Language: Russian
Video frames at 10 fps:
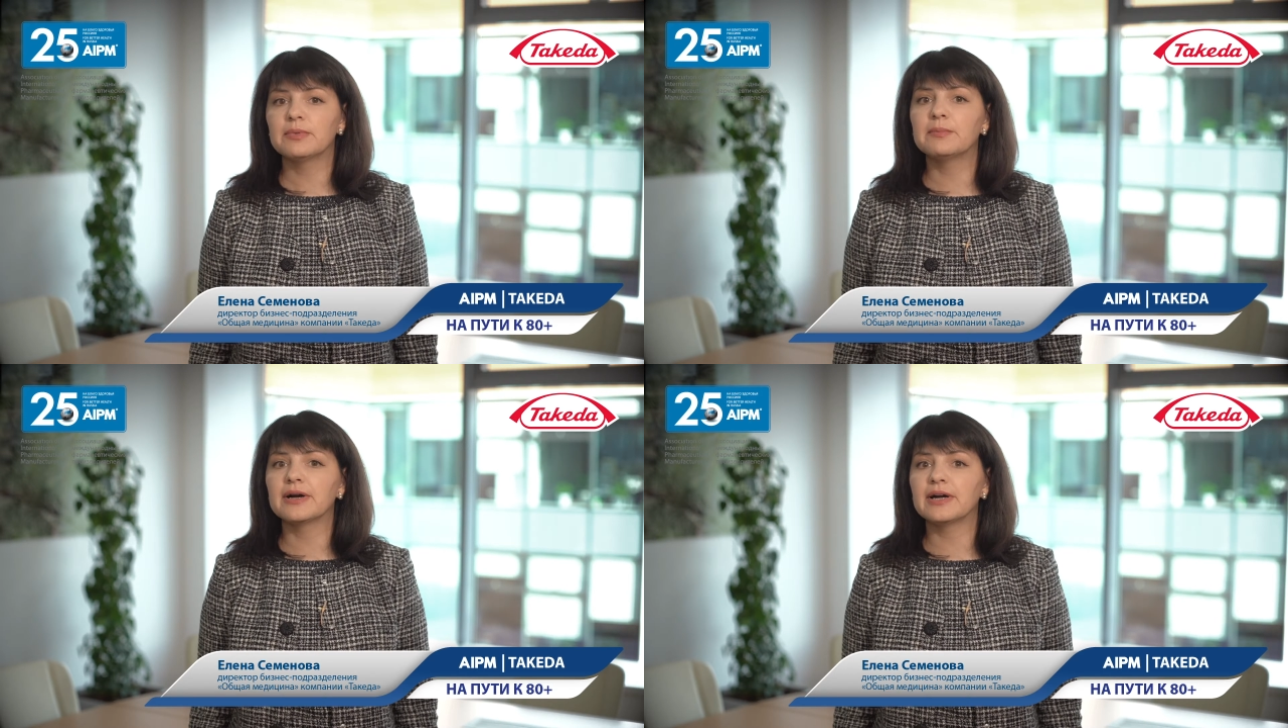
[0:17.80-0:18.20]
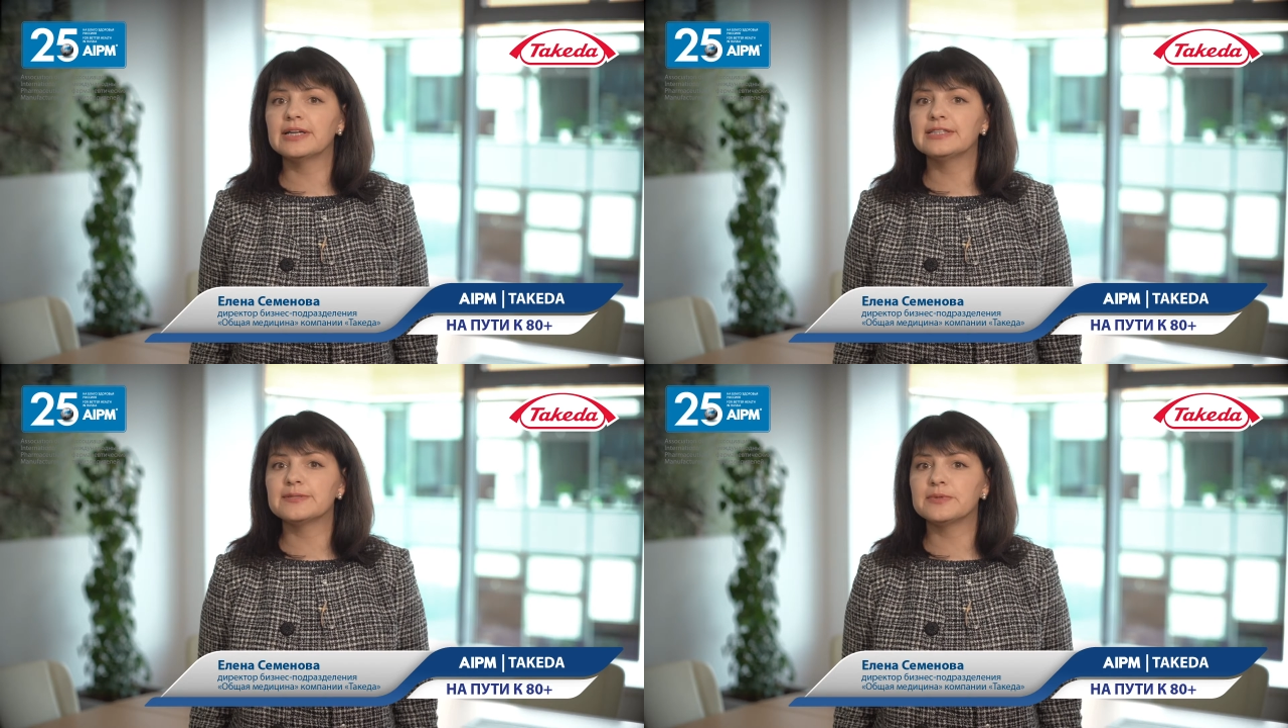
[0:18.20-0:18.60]

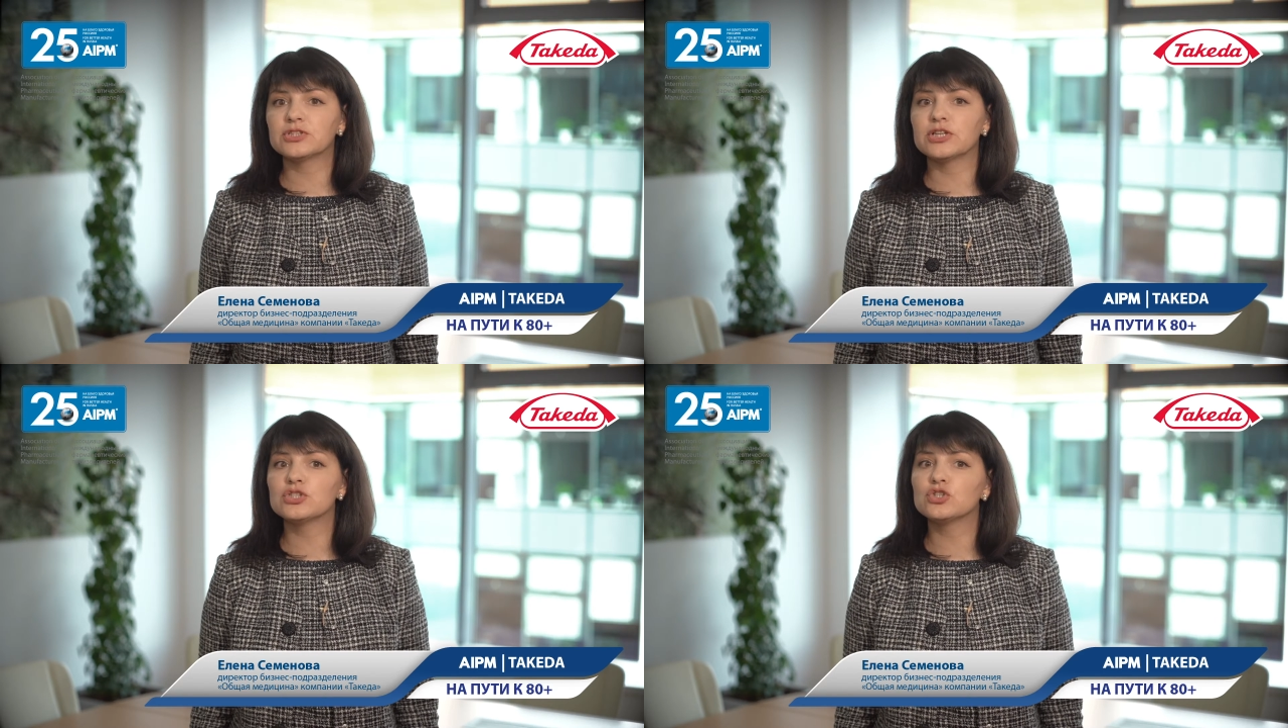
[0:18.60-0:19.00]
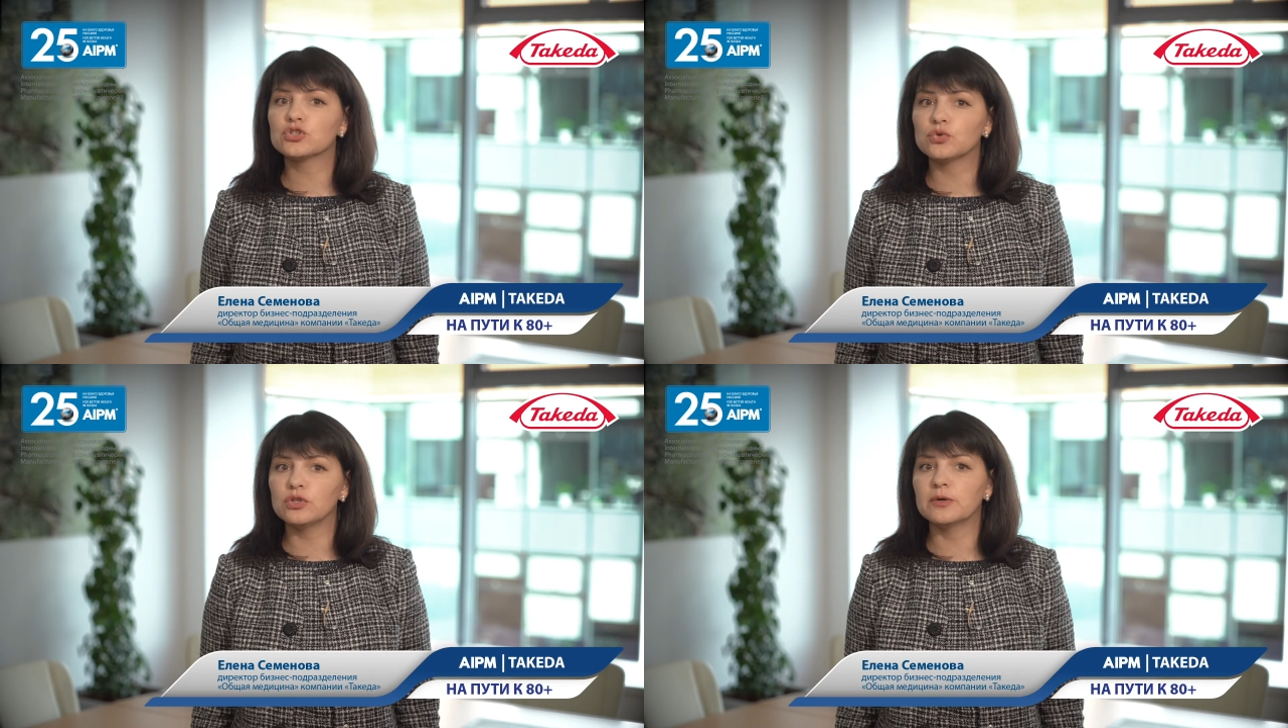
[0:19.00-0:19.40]
помогает избежать
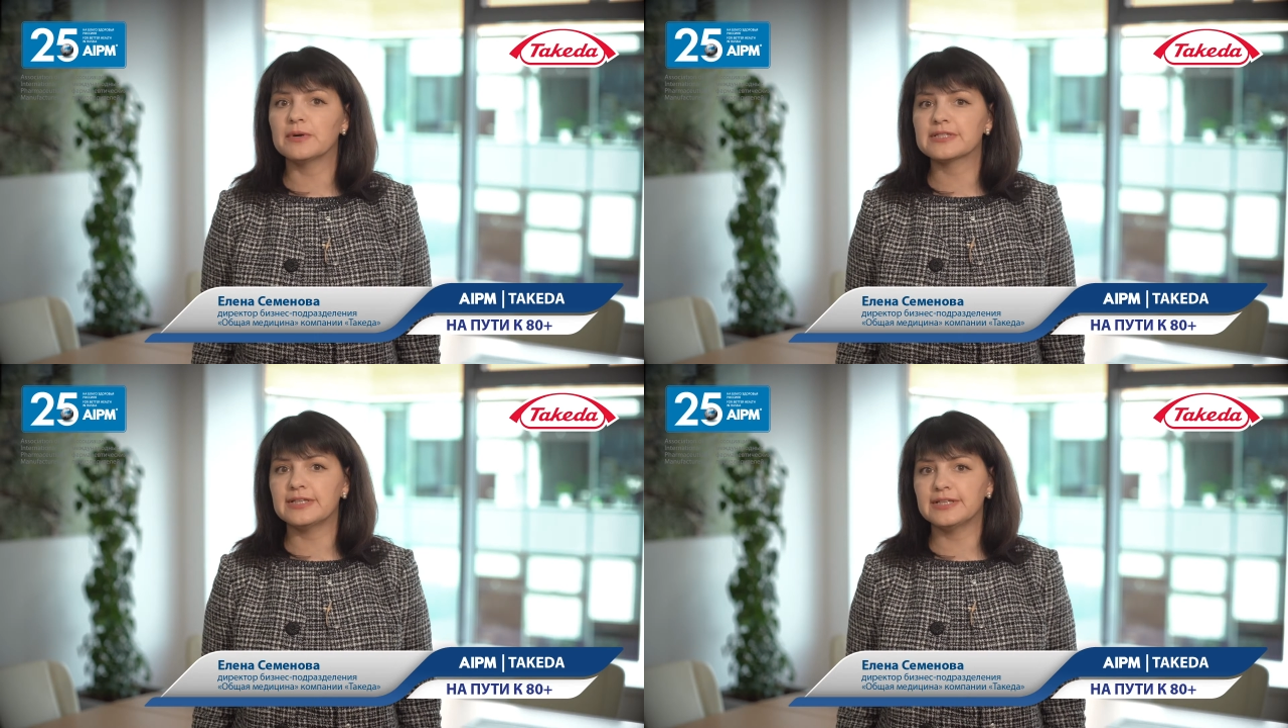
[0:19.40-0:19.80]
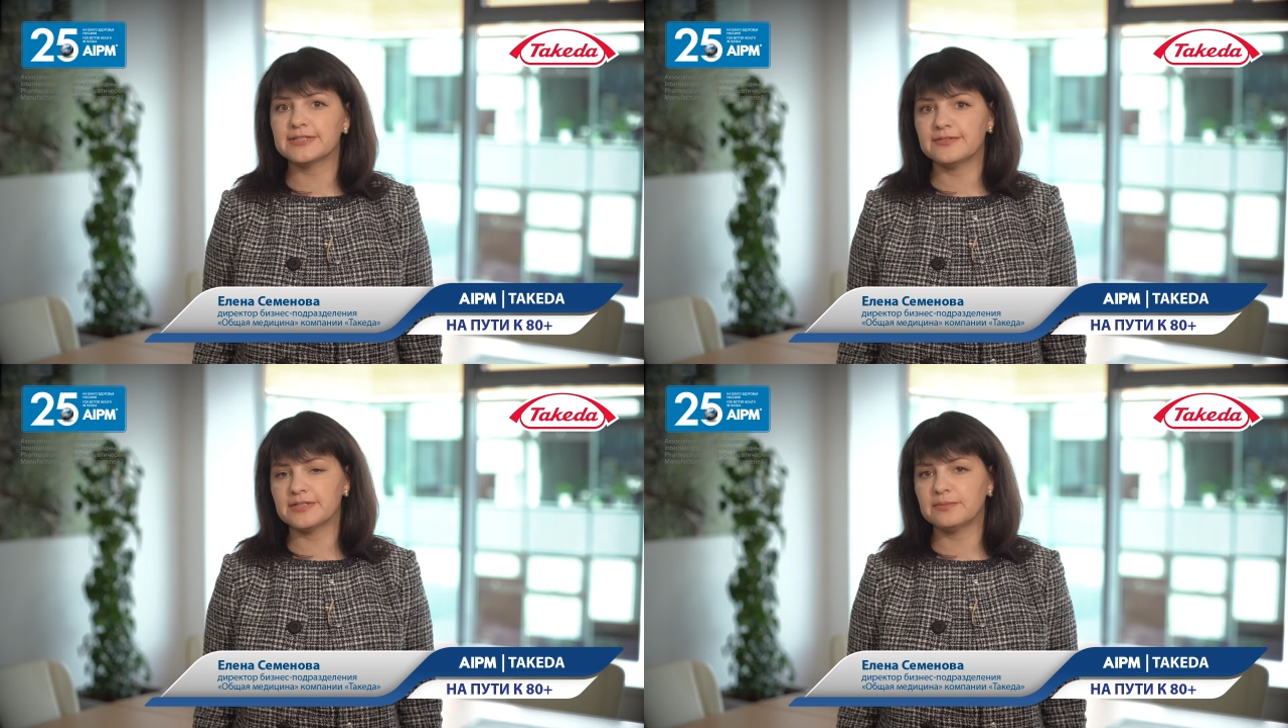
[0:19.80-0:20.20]
тяжелых
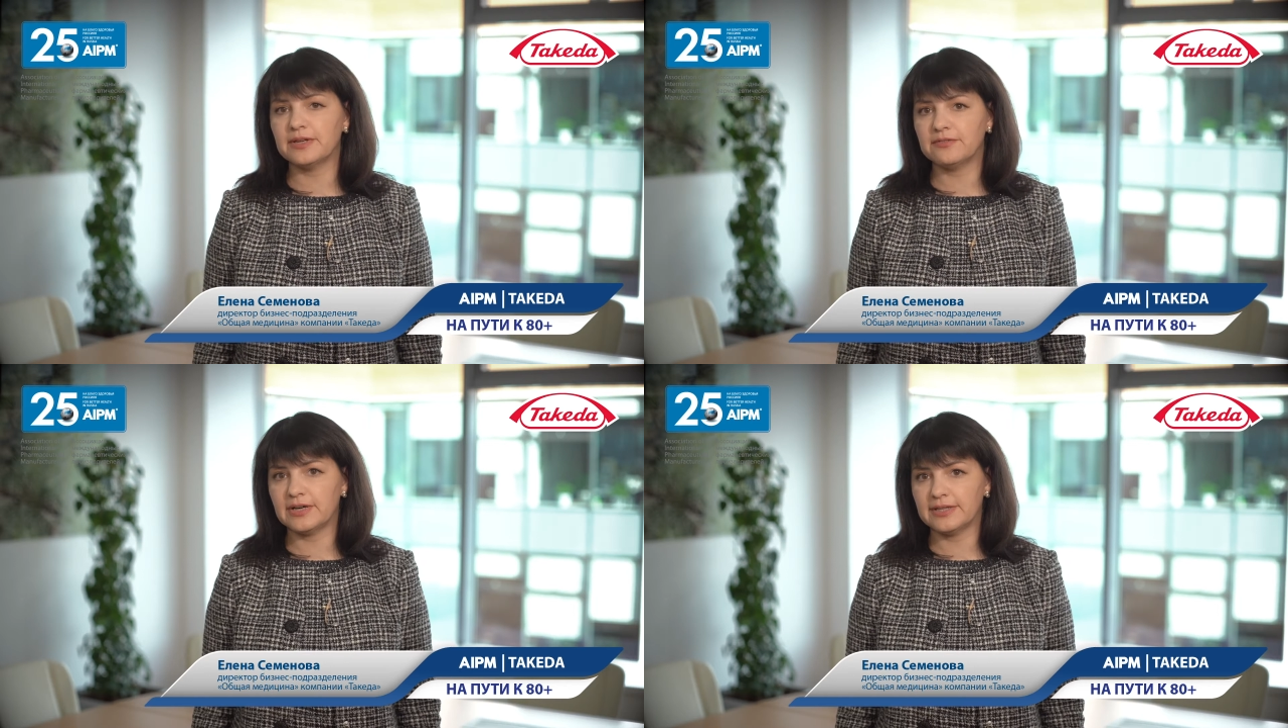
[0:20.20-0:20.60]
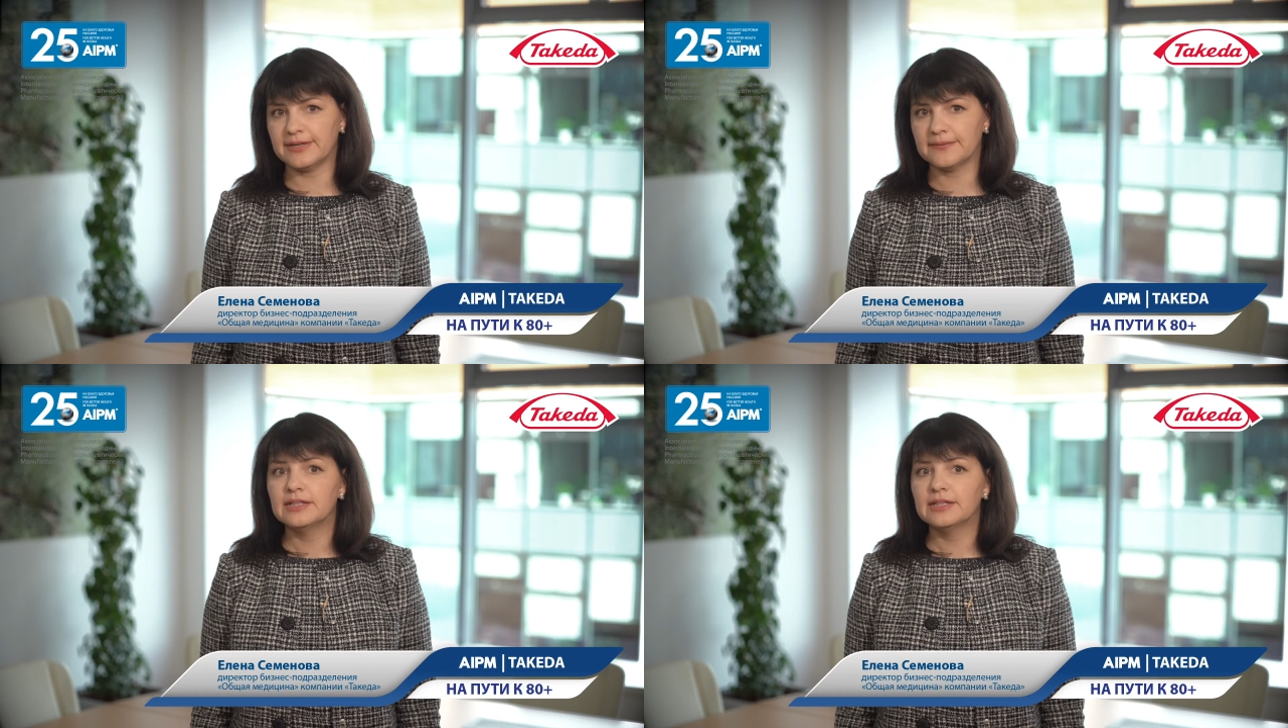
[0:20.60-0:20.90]
последствий заболевания.